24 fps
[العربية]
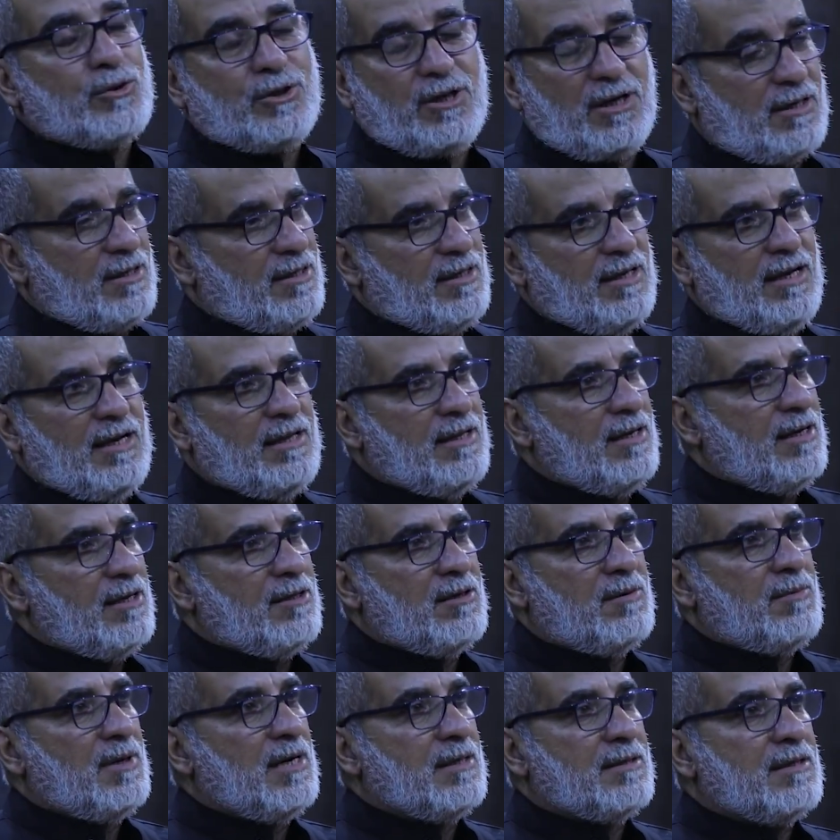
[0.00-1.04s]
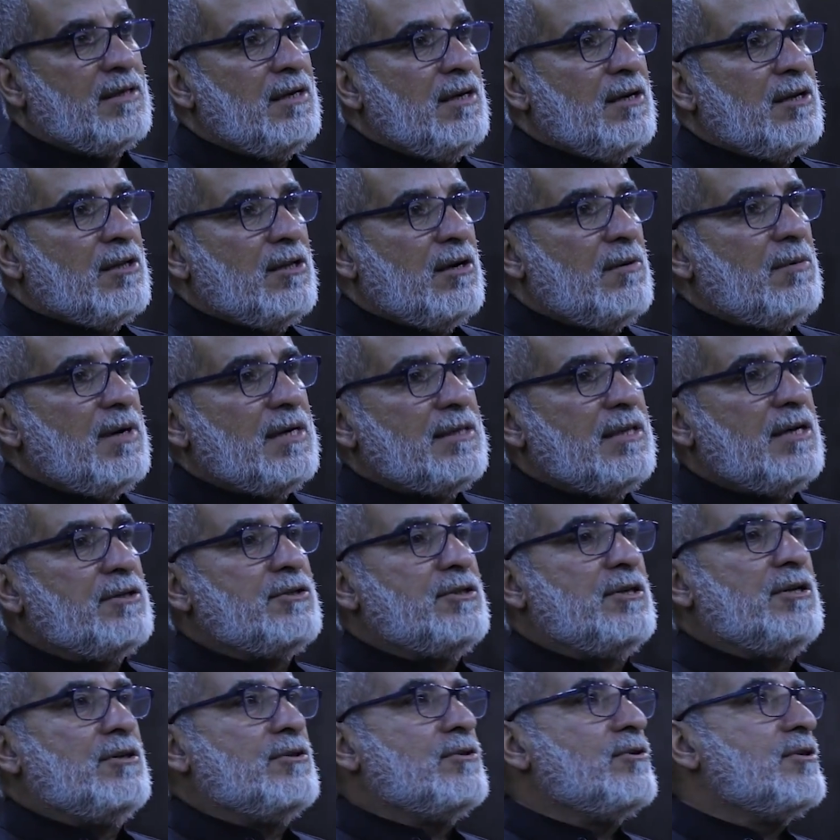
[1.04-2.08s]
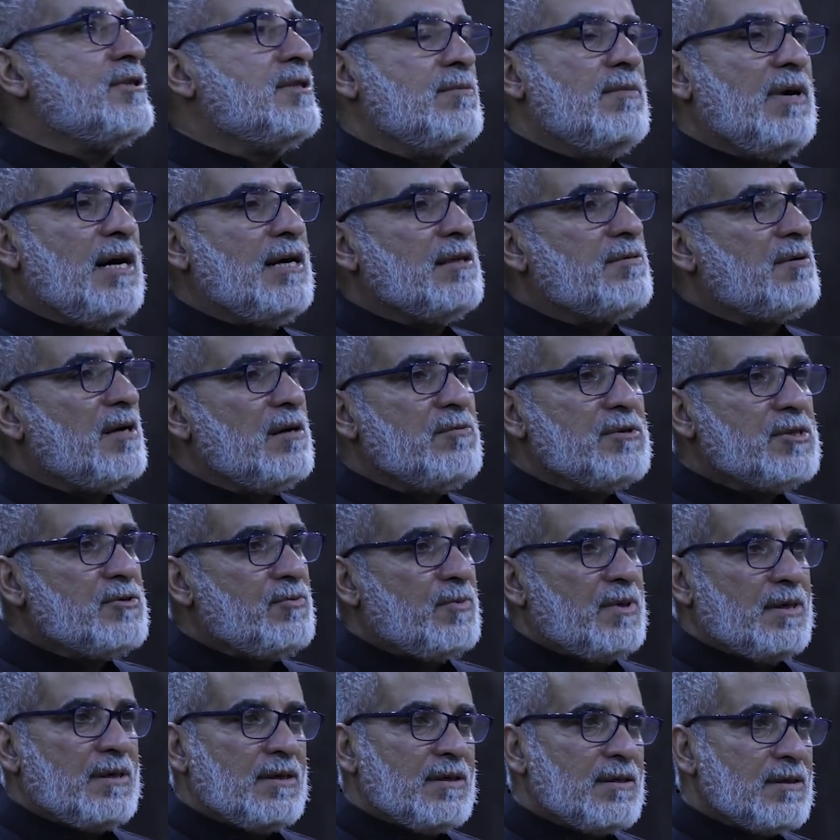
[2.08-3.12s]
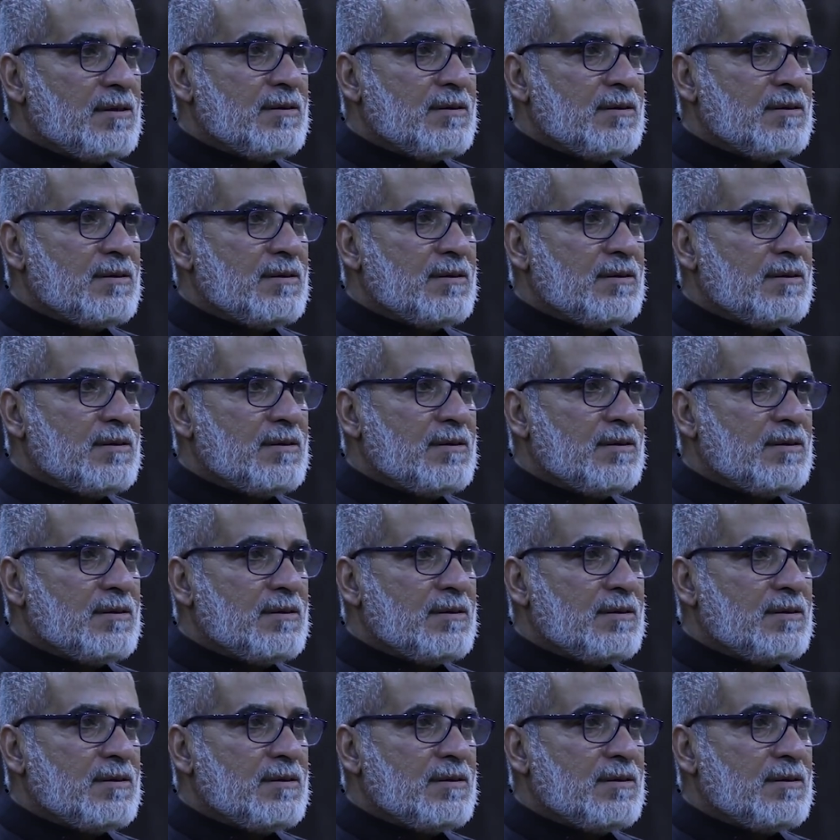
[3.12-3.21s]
شرط يعني أنا بات نبات أشتري زوج سماعات ب 500